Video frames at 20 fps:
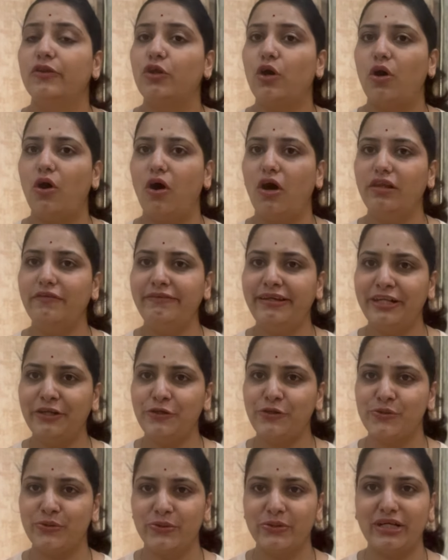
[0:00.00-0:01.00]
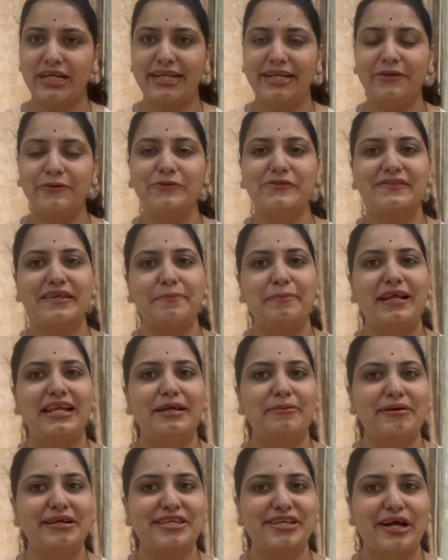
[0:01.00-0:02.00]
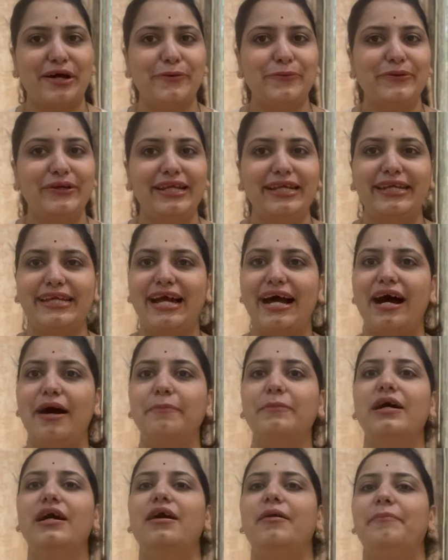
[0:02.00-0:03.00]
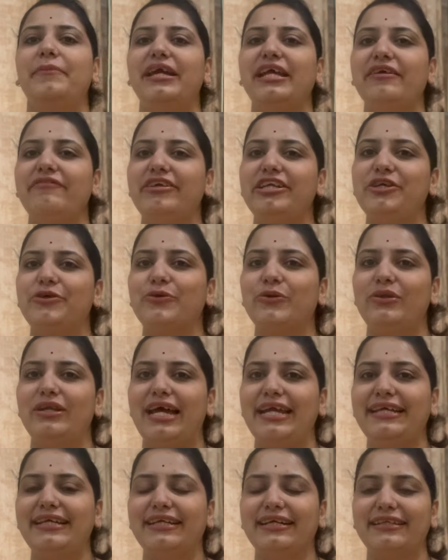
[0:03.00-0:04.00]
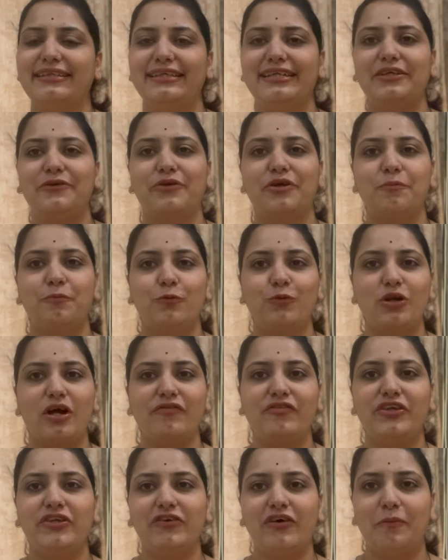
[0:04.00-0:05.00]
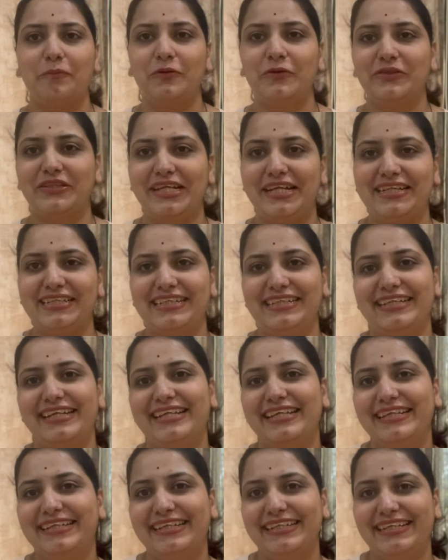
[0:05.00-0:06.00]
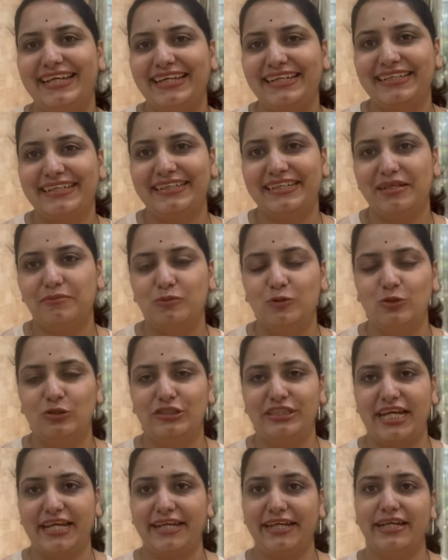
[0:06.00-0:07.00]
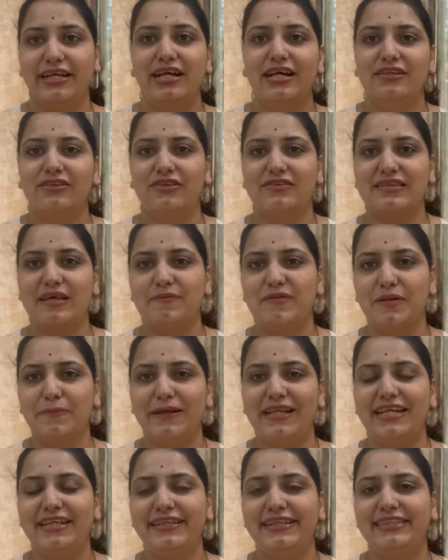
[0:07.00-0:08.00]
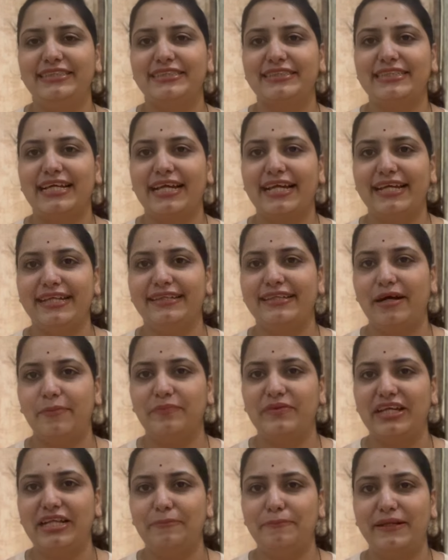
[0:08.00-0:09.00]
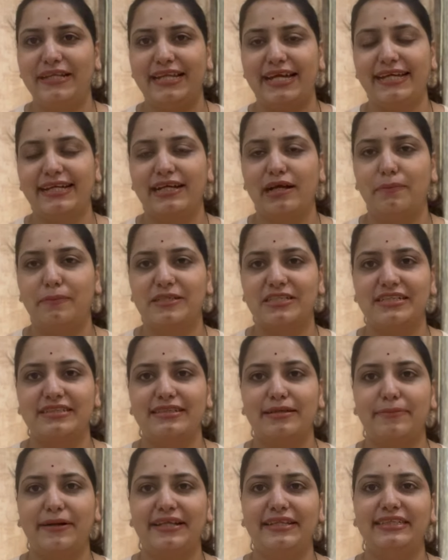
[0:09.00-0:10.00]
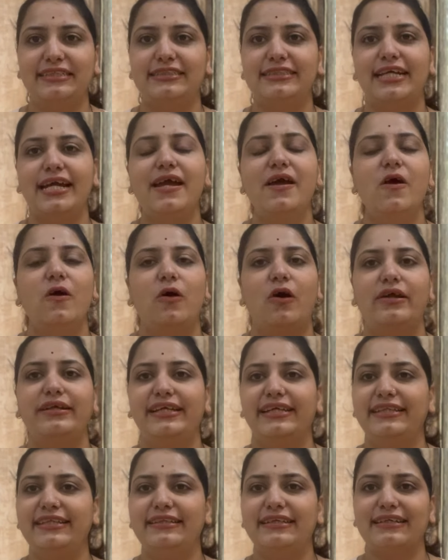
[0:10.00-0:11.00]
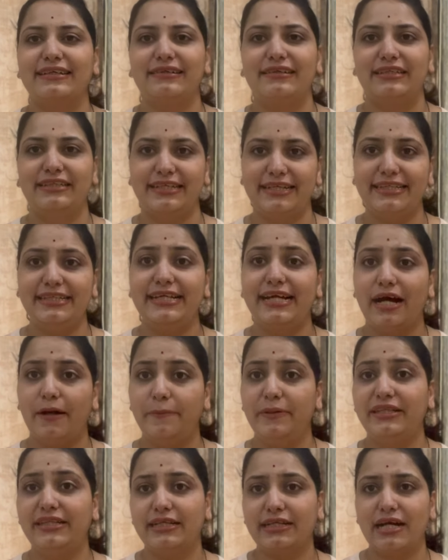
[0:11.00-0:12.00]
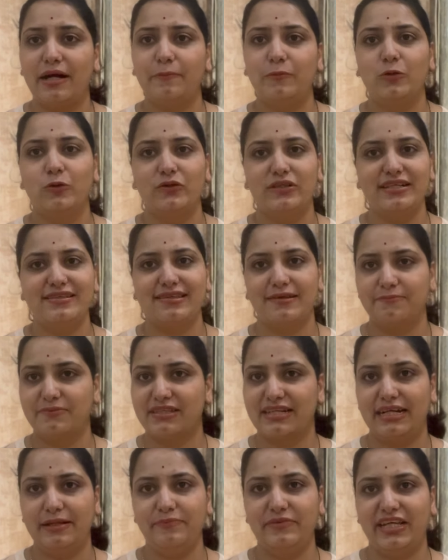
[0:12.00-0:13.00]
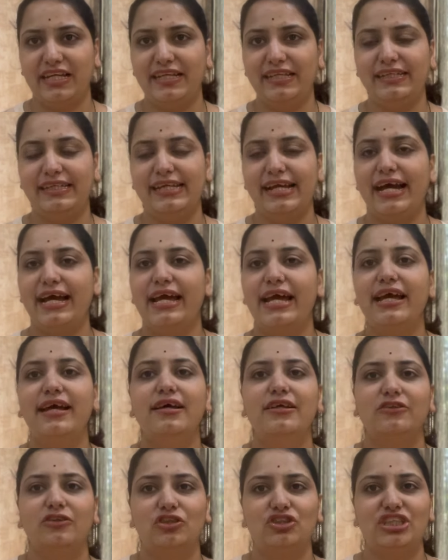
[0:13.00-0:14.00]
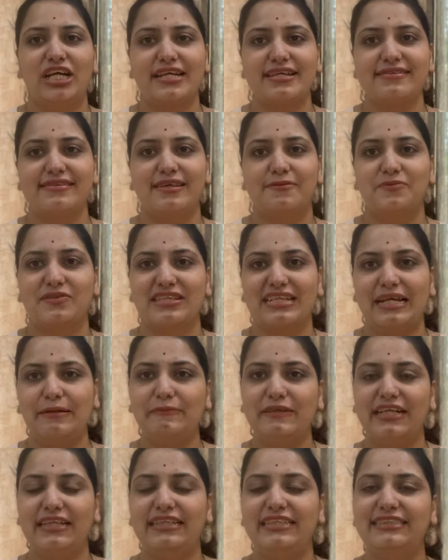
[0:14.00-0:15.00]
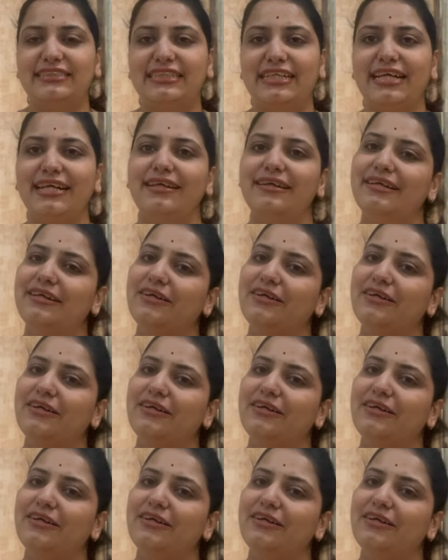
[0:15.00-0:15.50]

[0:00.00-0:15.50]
तो हॉल वीडियो शुरू करें उसके पहले मैं चाहूंगी कि आप मेरे वीडियो को लाइक कर दें क्योंकि पूरा वीडियो आप लोग देख लेंगे लेकिन लाइक करना भूल जाएंगे तो सबसे पहले नीचे जाके थमनेल पे लाइक का बटन दबा दीजिए और यदि तक यदि अभी तक आप लोगों ने सब्सक्राइब नहीं किया है तो जाके सब्सक्राइब कर लीजिए